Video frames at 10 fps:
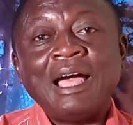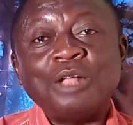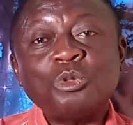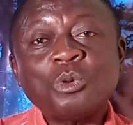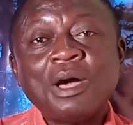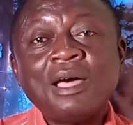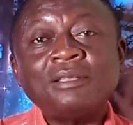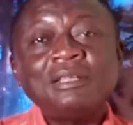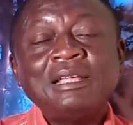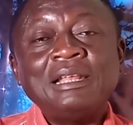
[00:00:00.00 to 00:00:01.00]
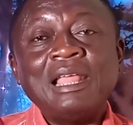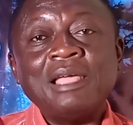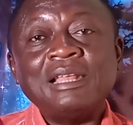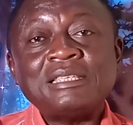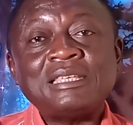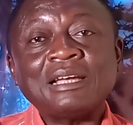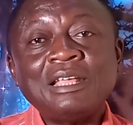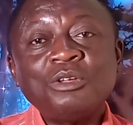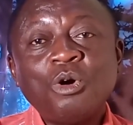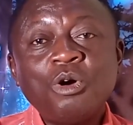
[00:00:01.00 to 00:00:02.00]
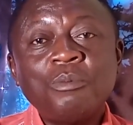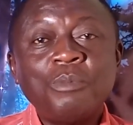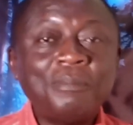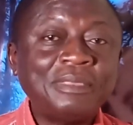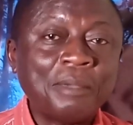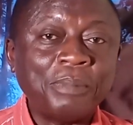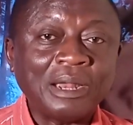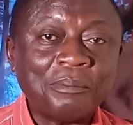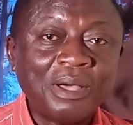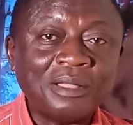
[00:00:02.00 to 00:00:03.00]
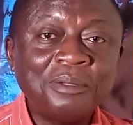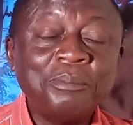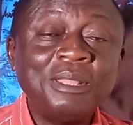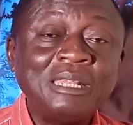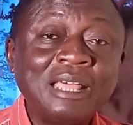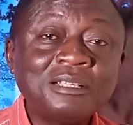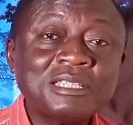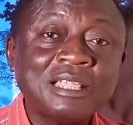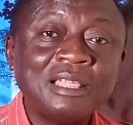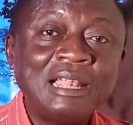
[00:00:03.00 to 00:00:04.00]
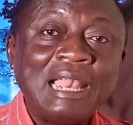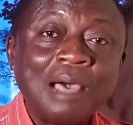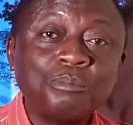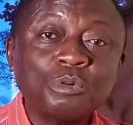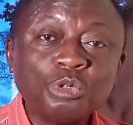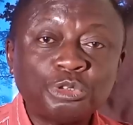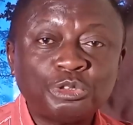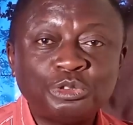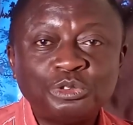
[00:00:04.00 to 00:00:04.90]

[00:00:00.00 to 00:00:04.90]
En tout cas, les, sirènes ont un même tempérament. Maintenant, c'est l'approche.